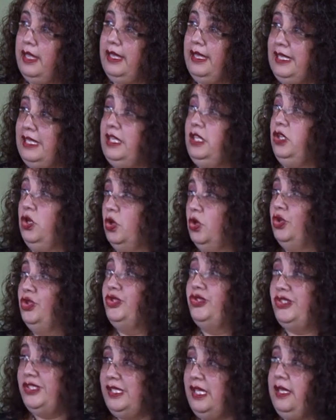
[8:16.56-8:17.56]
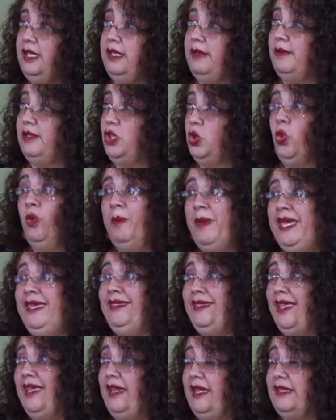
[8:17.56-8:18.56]
y yo, si tú me
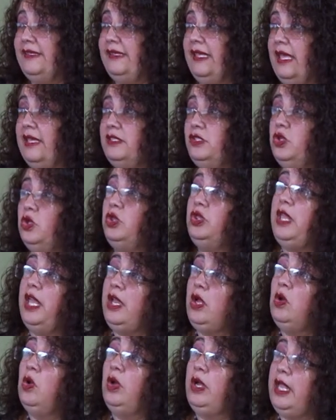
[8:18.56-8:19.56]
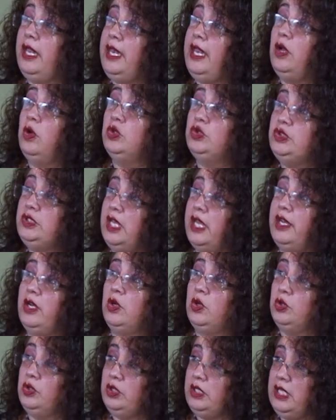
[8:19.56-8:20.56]
interesas, yo tengo que negociar
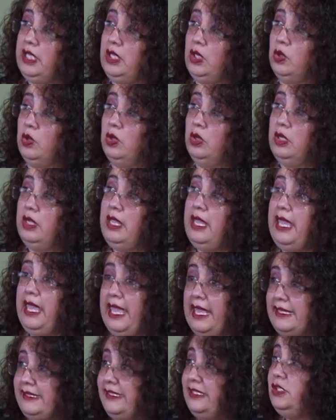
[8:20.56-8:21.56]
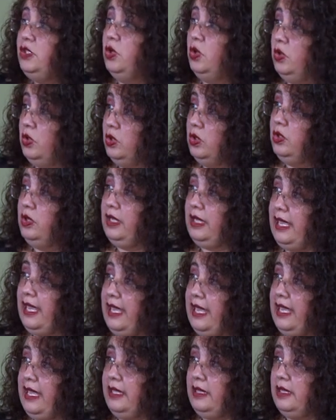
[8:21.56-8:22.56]
contigo esto
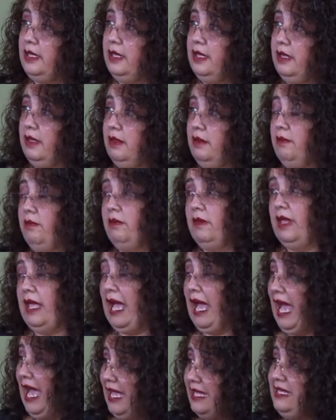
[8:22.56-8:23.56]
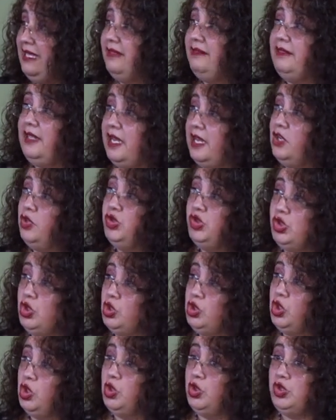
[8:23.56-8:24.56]
que hay entre
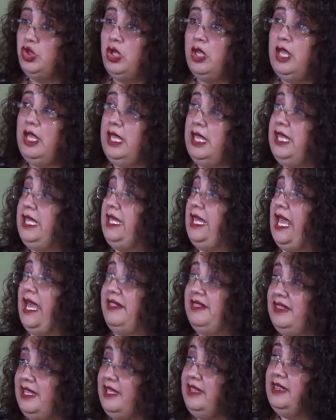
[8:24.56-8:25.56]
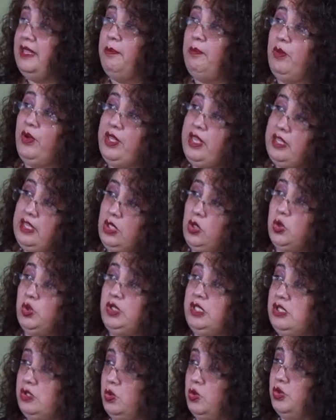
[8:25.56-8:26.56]
nosotros y que a ti te puede
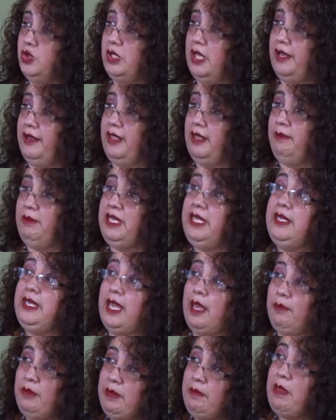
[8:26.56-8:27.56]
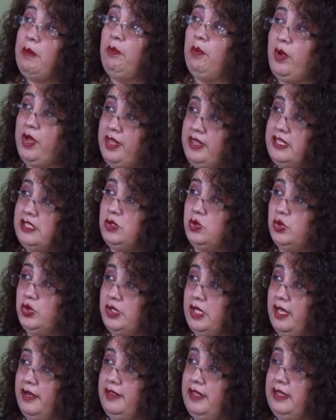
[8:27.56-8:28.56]
disgustar de mí, que a mí me puede
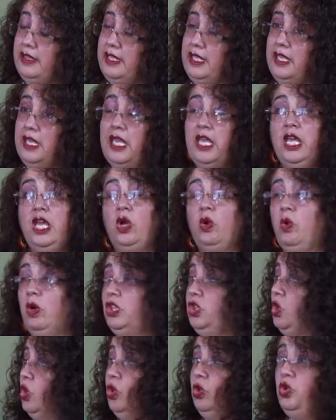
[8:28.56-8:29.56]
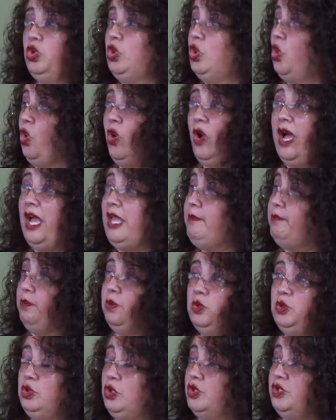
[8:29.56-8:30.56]
disgustar de ti. Cuando no hay
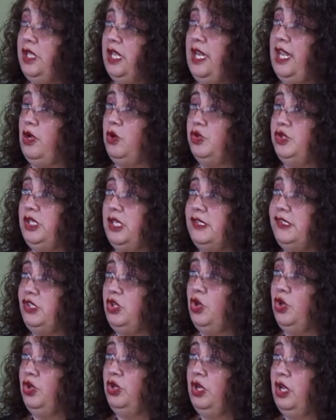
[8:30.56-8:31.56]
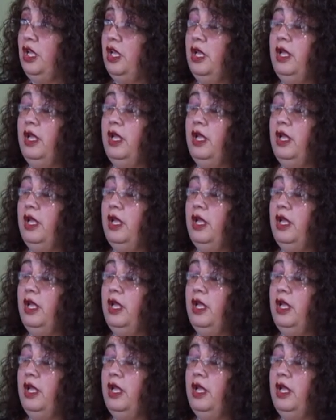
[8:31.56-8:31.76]
puntos de negociación,